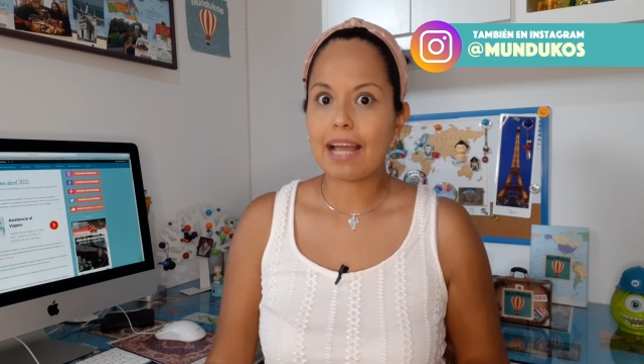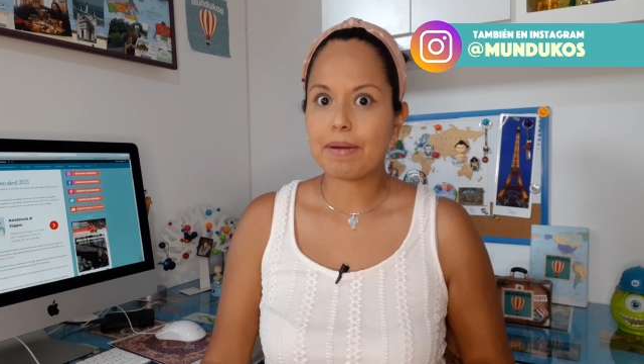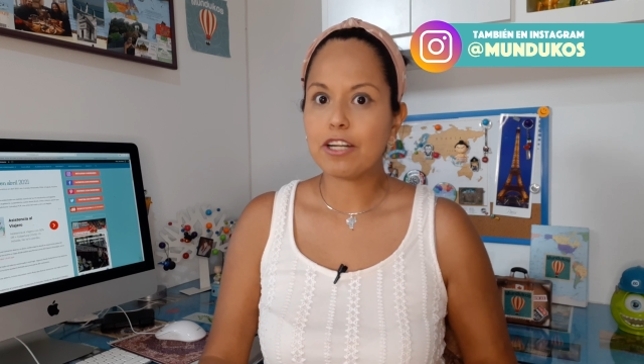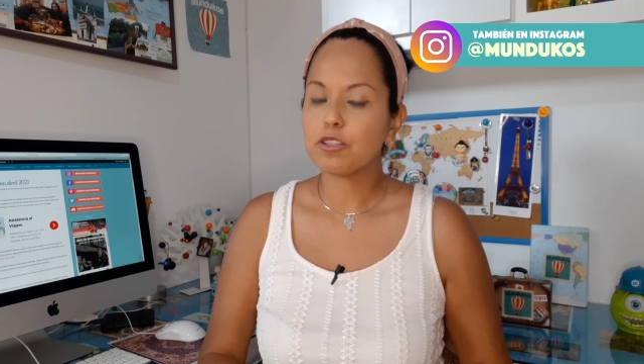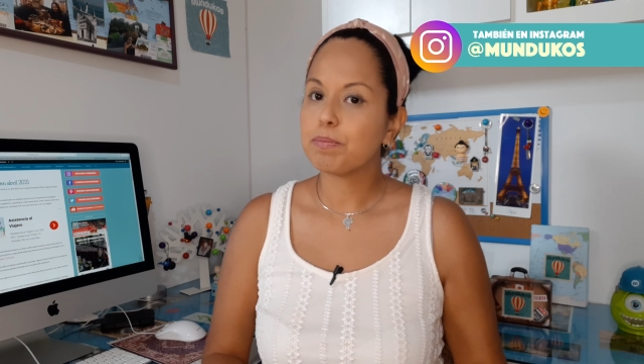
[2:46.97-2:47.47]

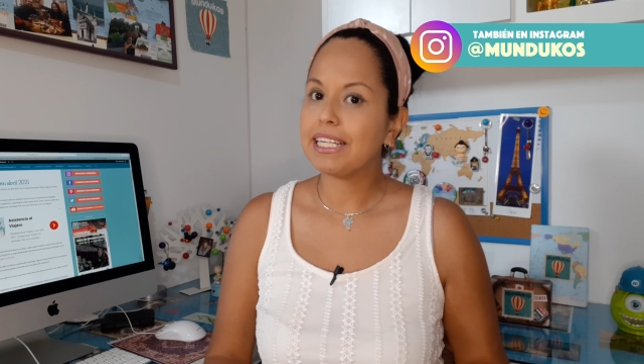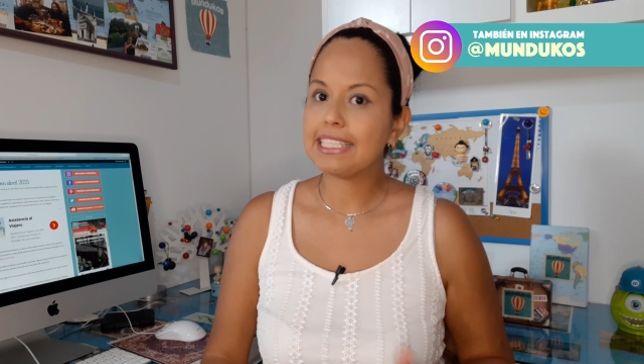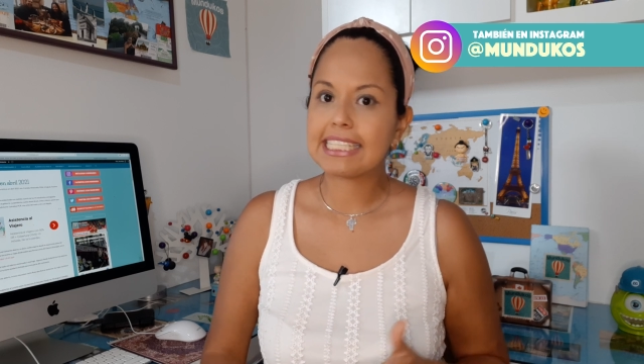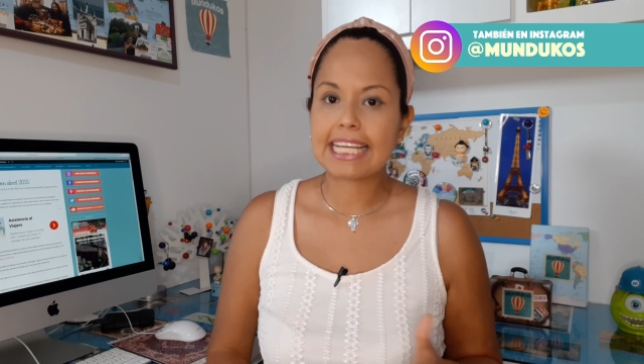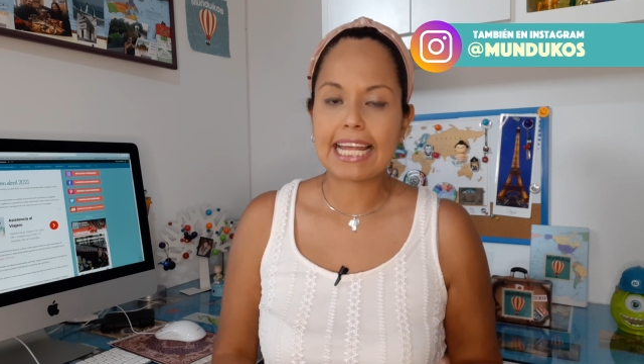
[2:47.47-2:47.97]
Hay varios
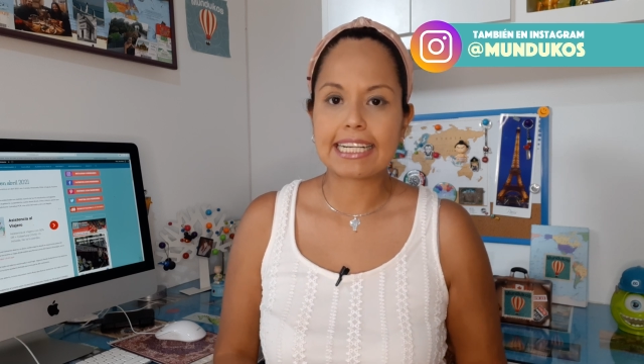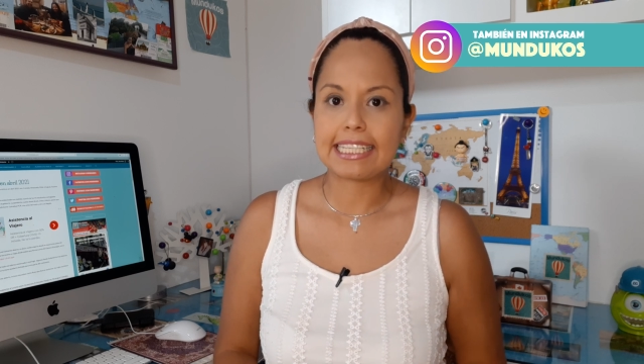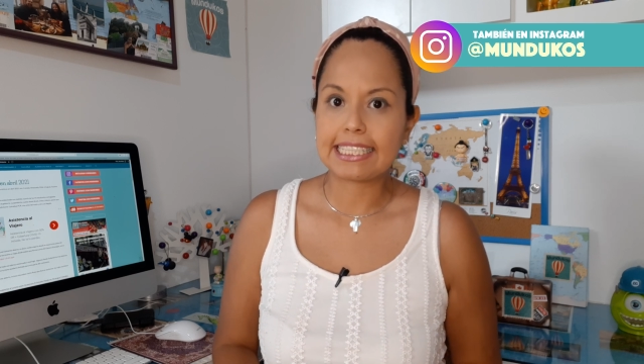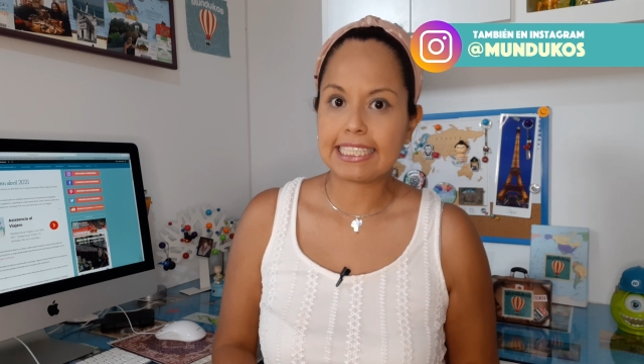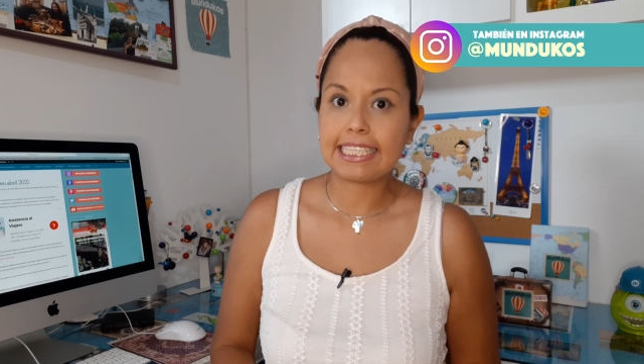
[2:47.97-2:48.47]
países que han
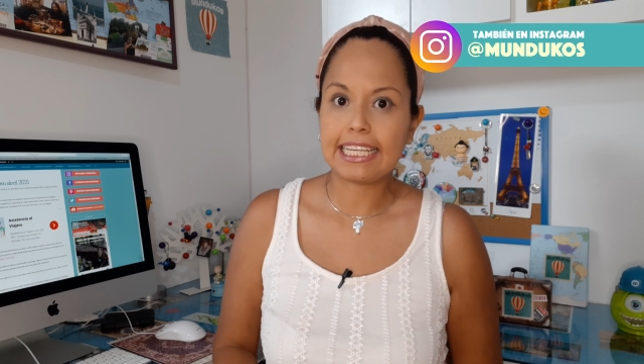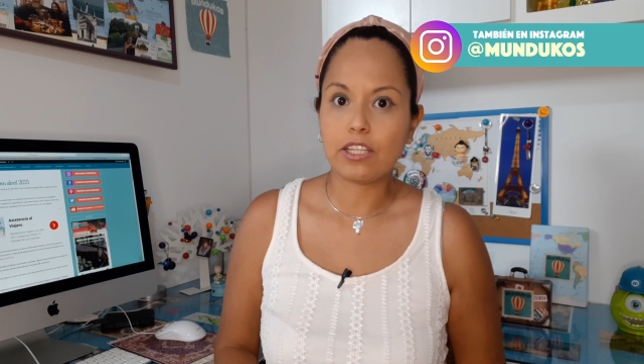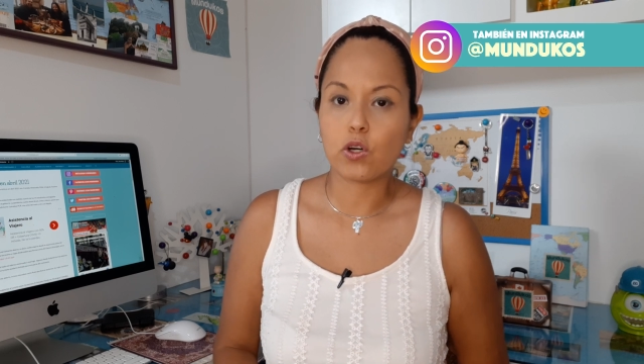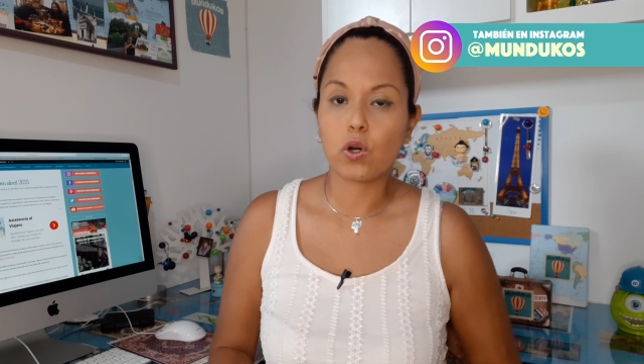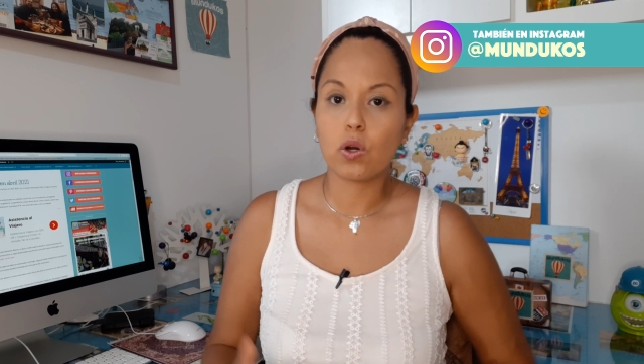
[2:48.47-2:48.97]

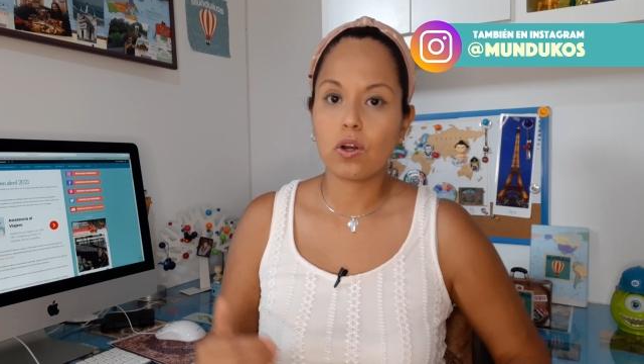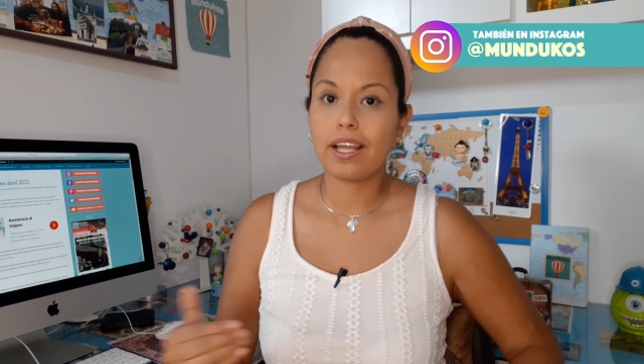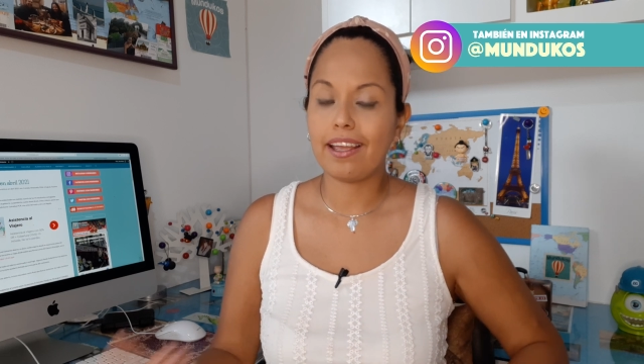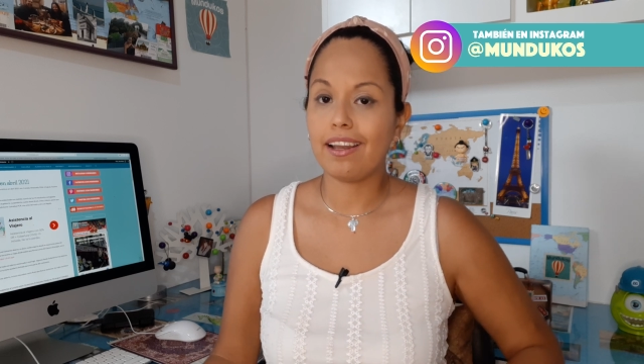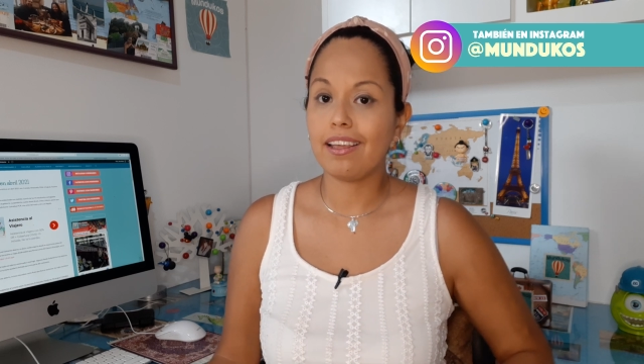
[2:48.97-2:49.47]

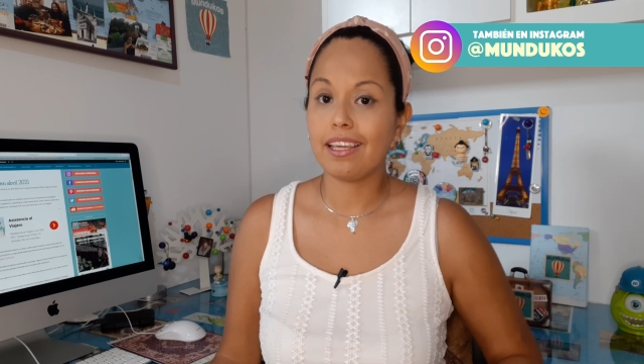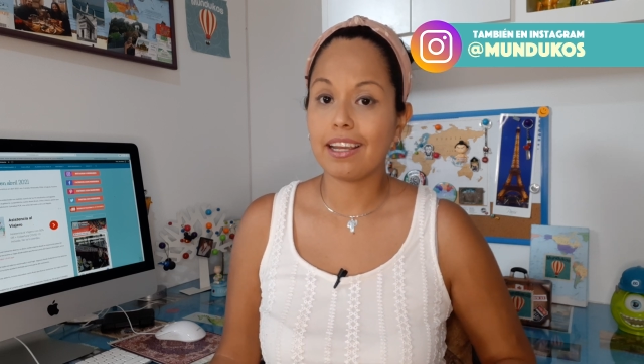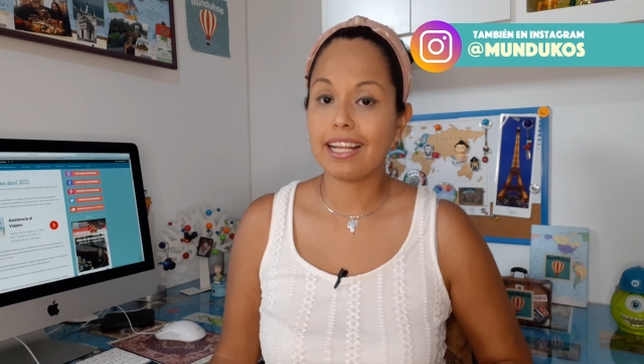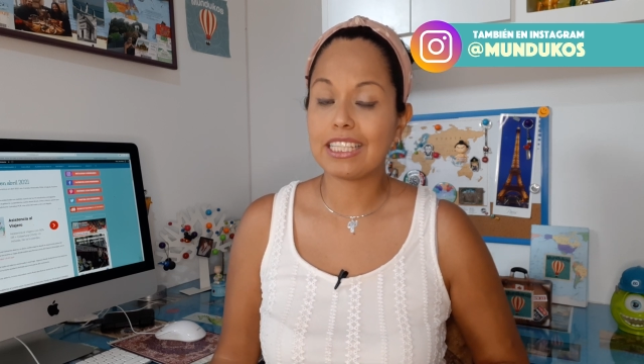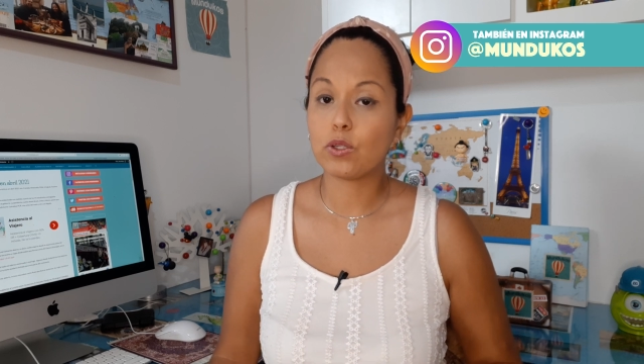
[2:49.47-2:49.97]
restringido el
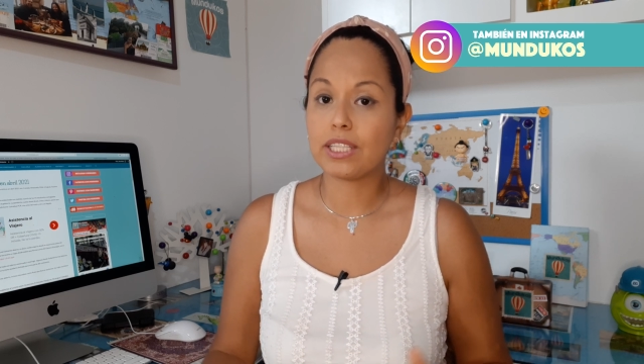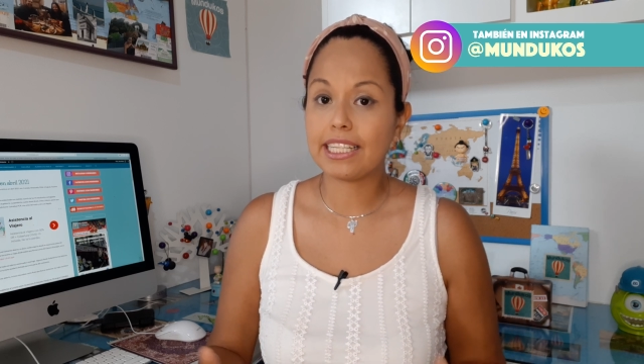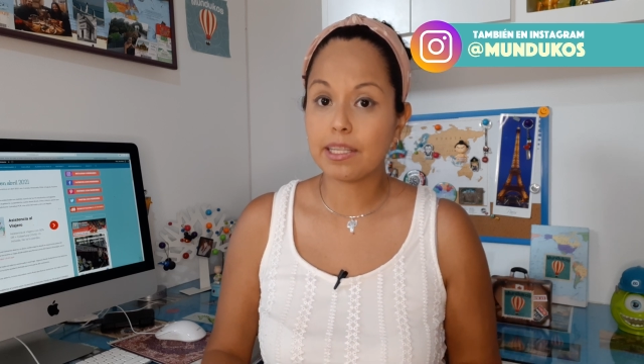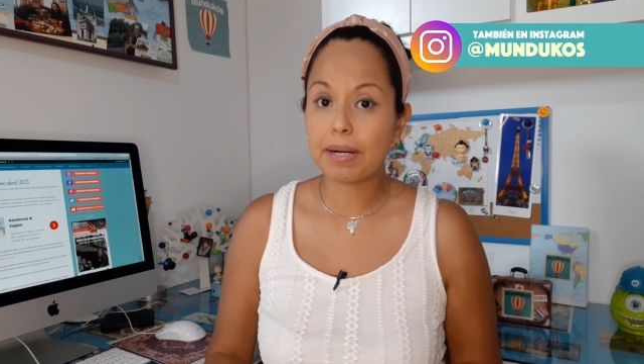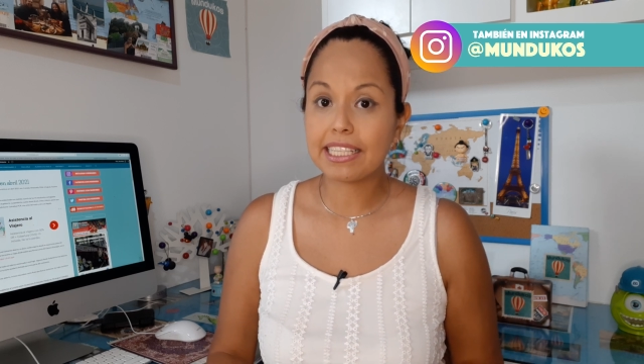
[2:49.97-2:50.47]
ingreso
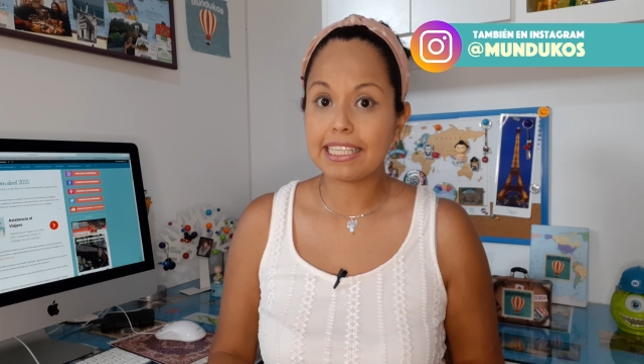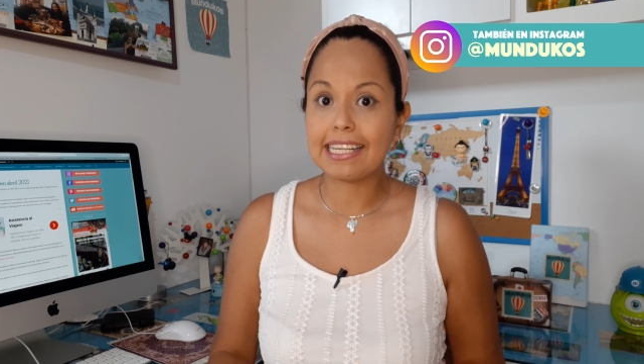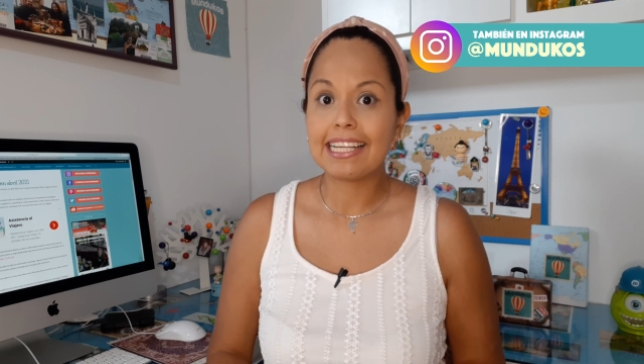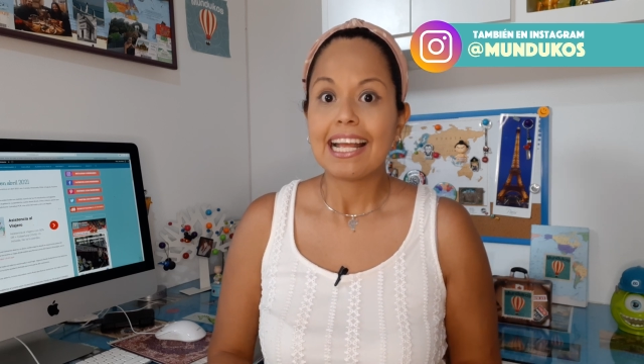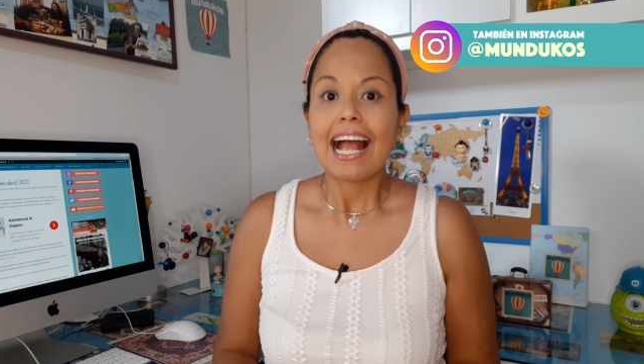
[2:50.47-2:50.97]
desde Brasil,